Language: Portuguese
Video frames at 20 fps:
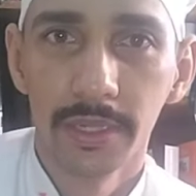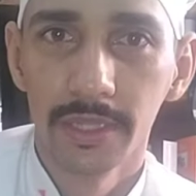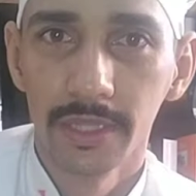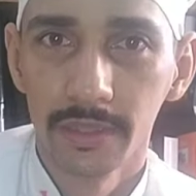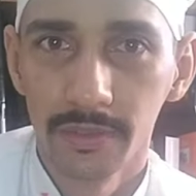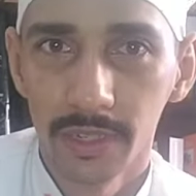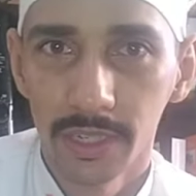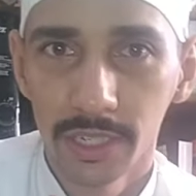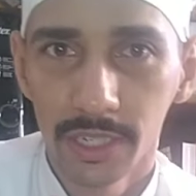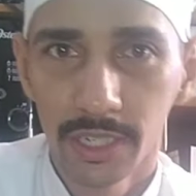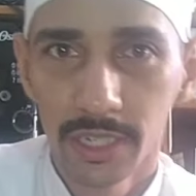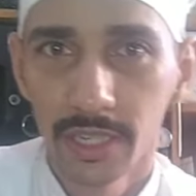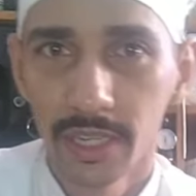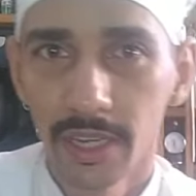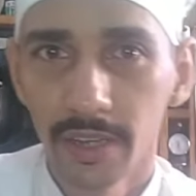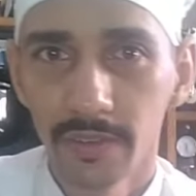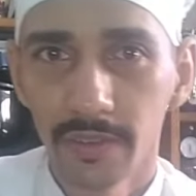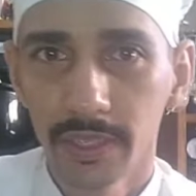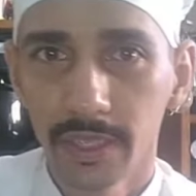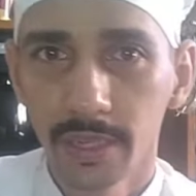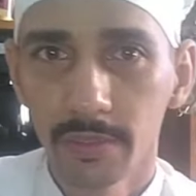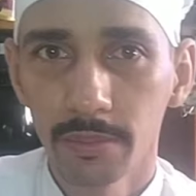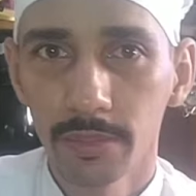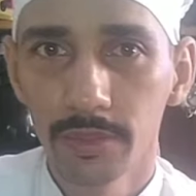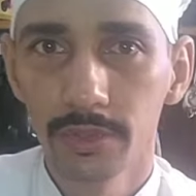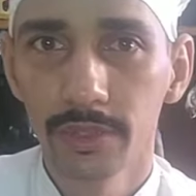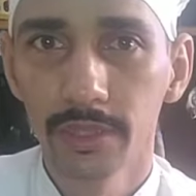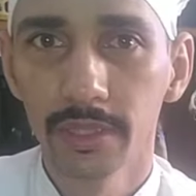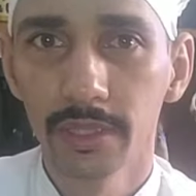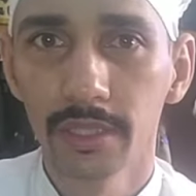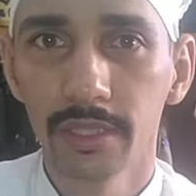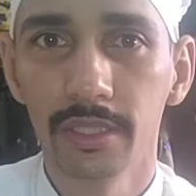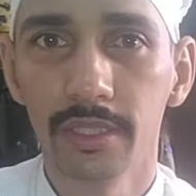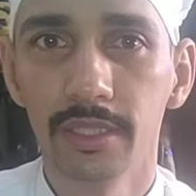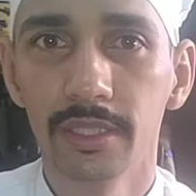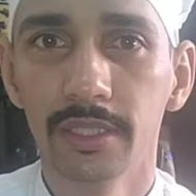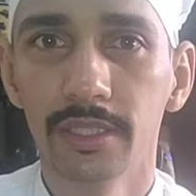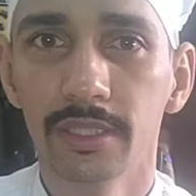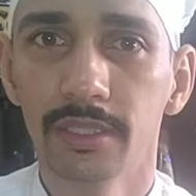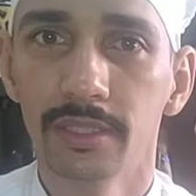Onde ele vai chegar, vai estar tá pronto aqui.
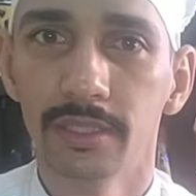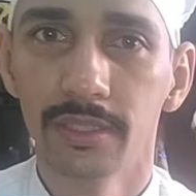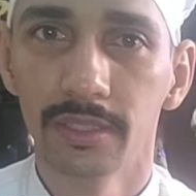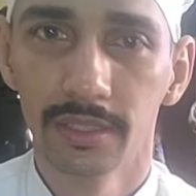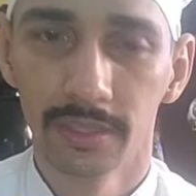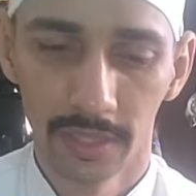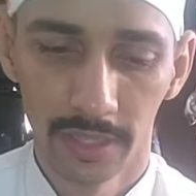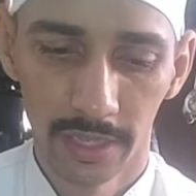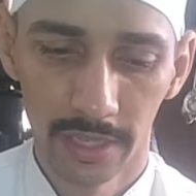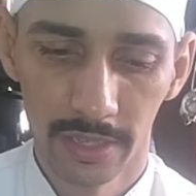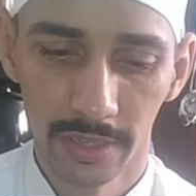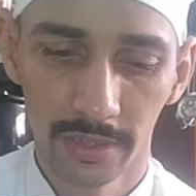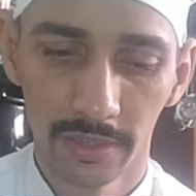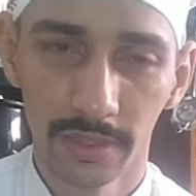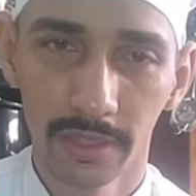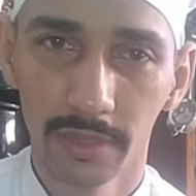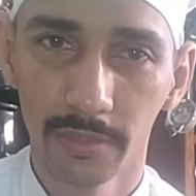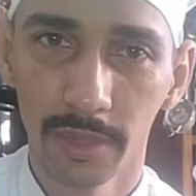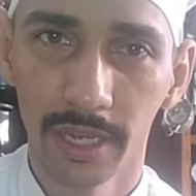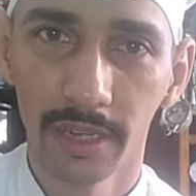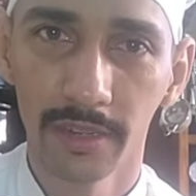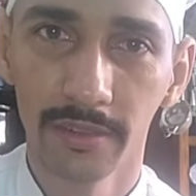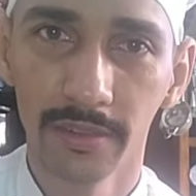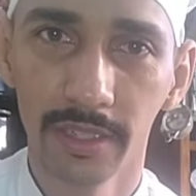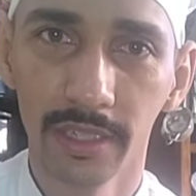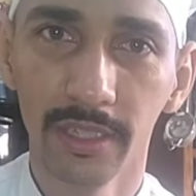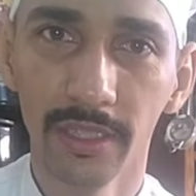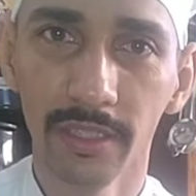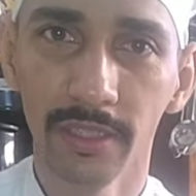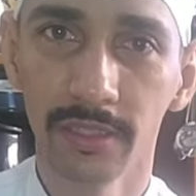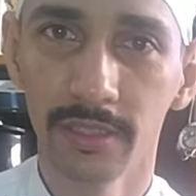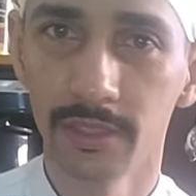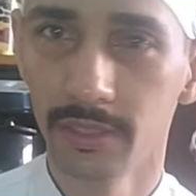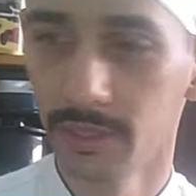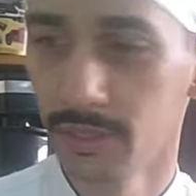Aí, ó, maravilha.